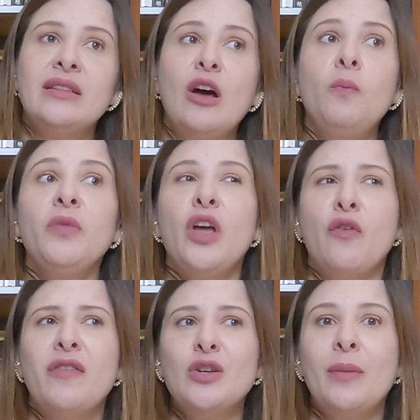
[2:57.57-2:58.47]
Então, eu
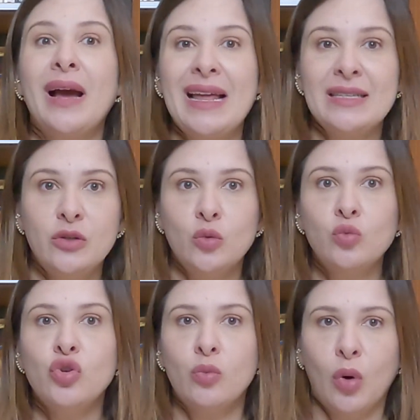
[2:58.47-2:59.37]
vou fazer uma classe
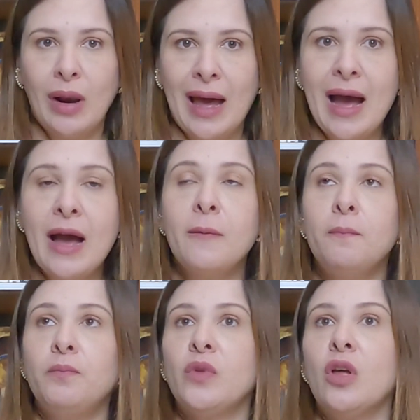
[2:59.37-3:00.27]
1 de um
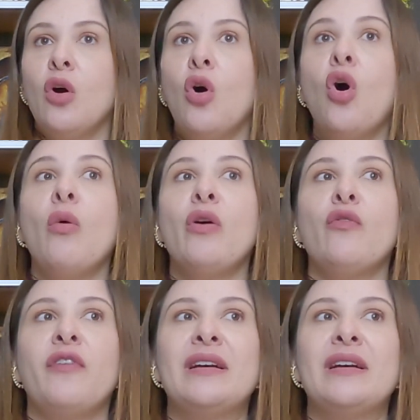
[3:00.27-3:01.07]
molar, ou eu vou